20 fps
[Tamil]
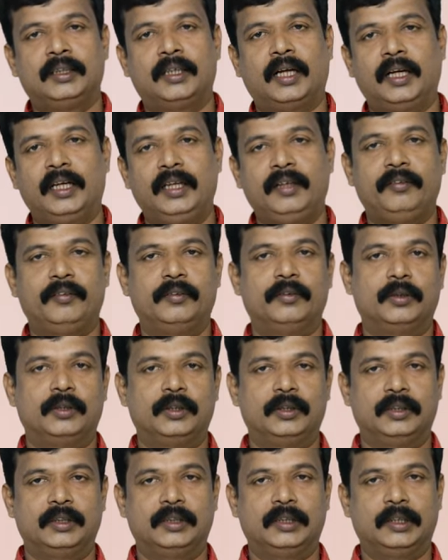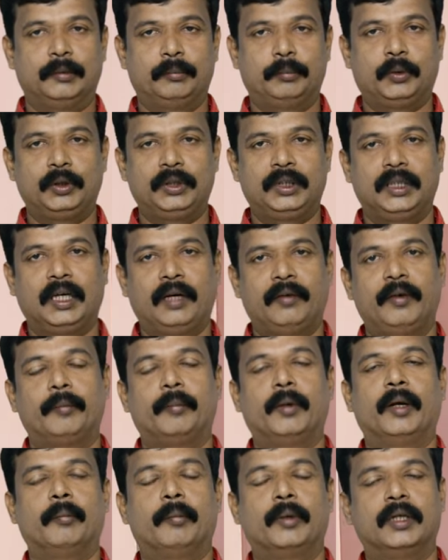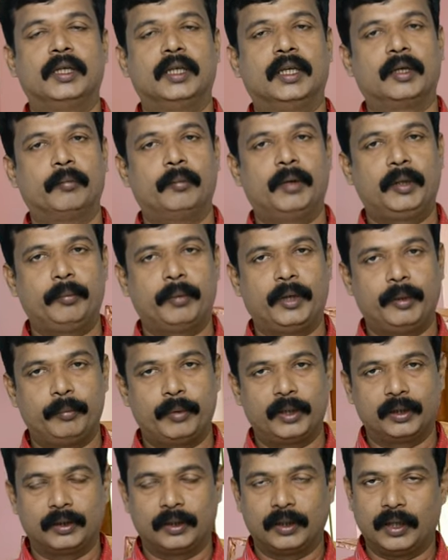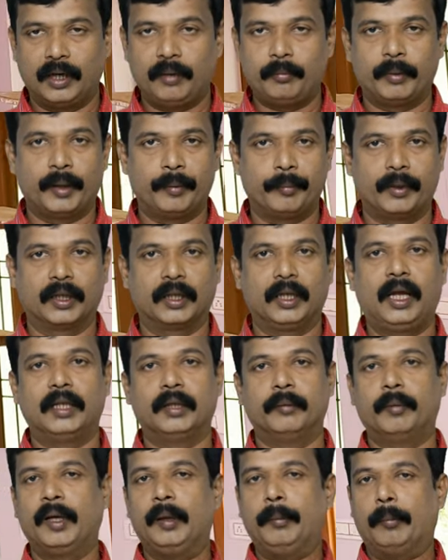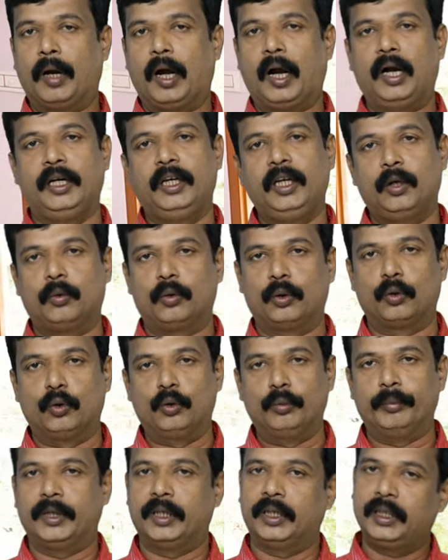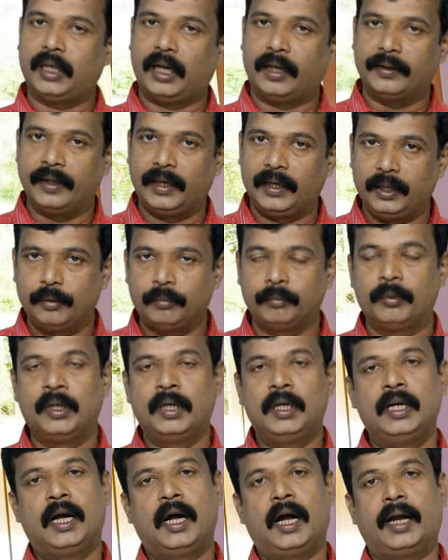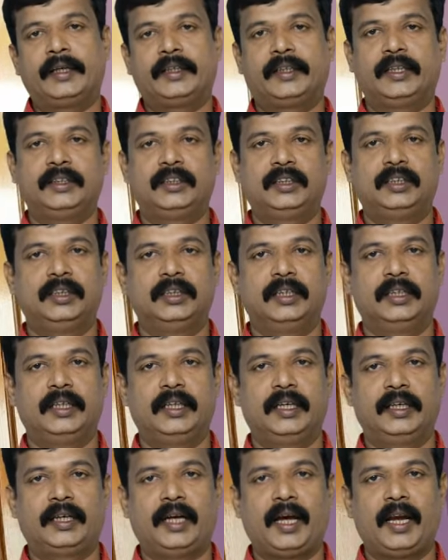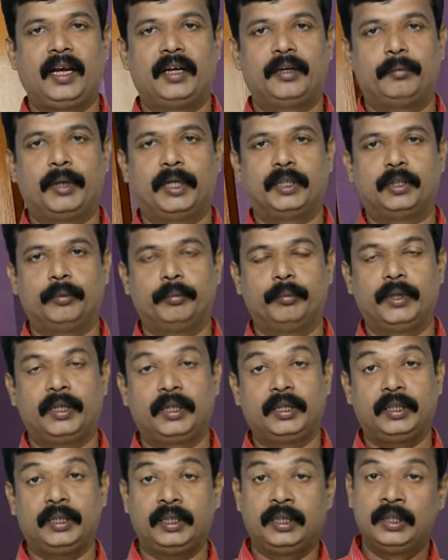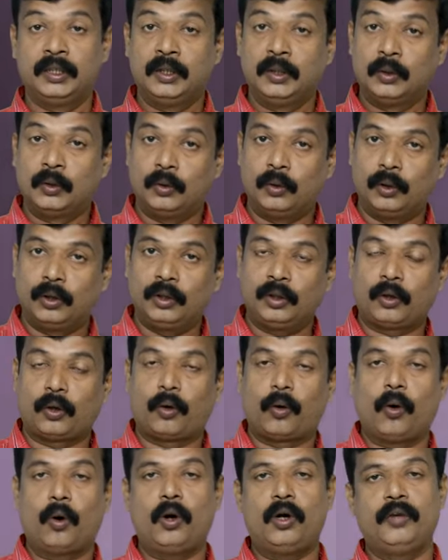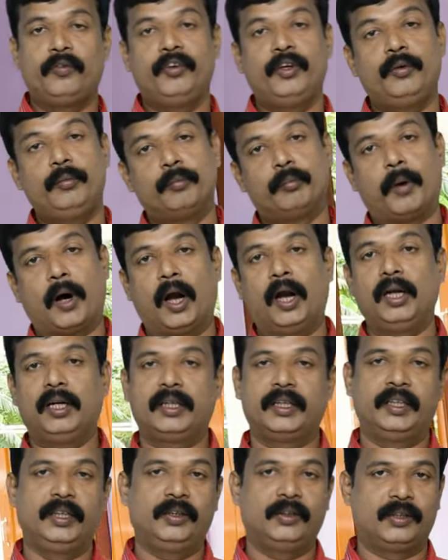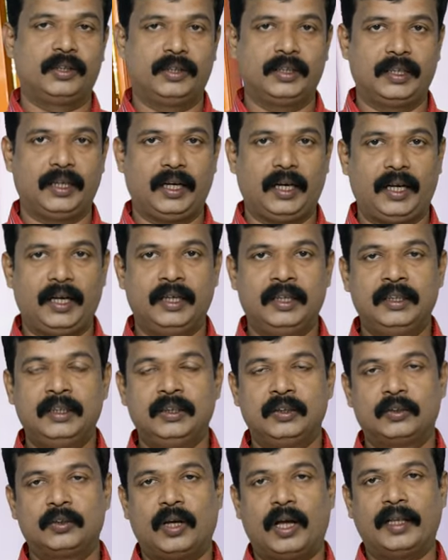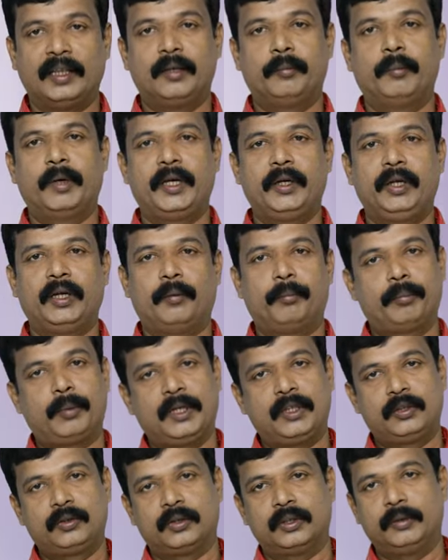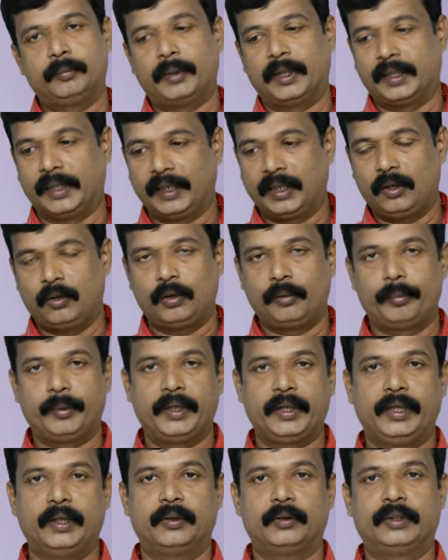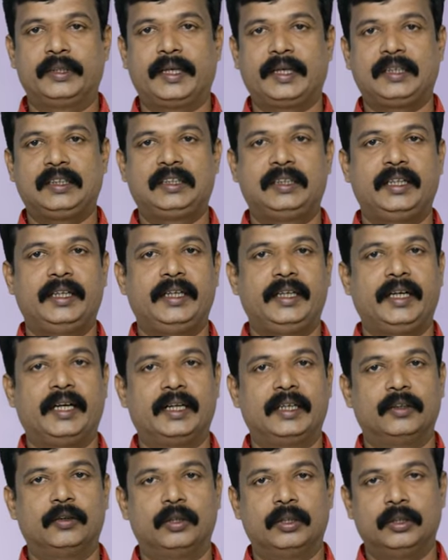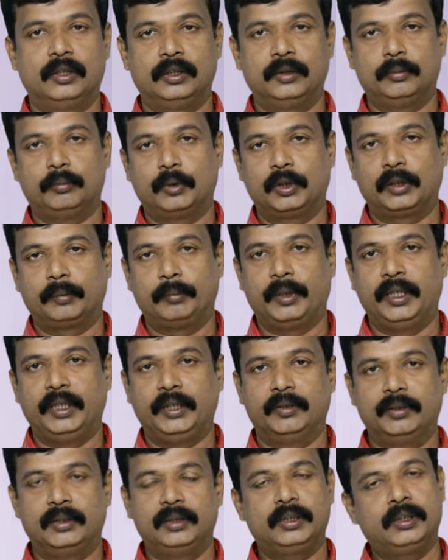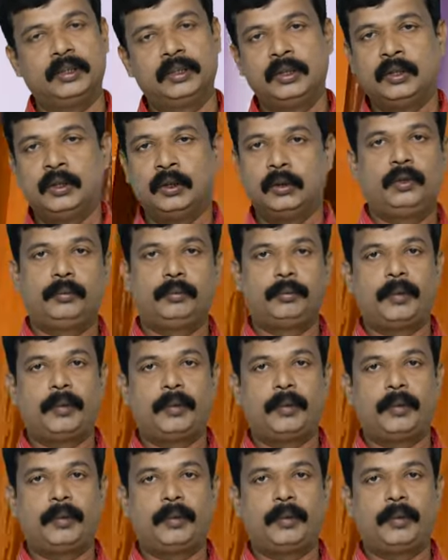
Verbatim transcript: தனி ஒரு போர்ஷனாகவே பயன்படுத்திக்கிற மாதிரி பயன்படுத்தினாலும் பயன்படுத்தலாம் அந்த மாதிரி மாடியில் ஒரு ரூம் இருக்குது அதுலேயும் அட்டாச்சு டாய்லெட் பாத்ரூம் இருக்குது ஒரு ரோடு வியூ பால்கனியும் இருக்குது அதில் ஸோ அந்த மாதிரி ப்ளஸ் வந்து பார்த்தீங்கன்னா ஒரு பெரிய டெரஸ்ட் ஏரியா இருக்குது ஒரு மொட்டை மாடி வந்து ஒரு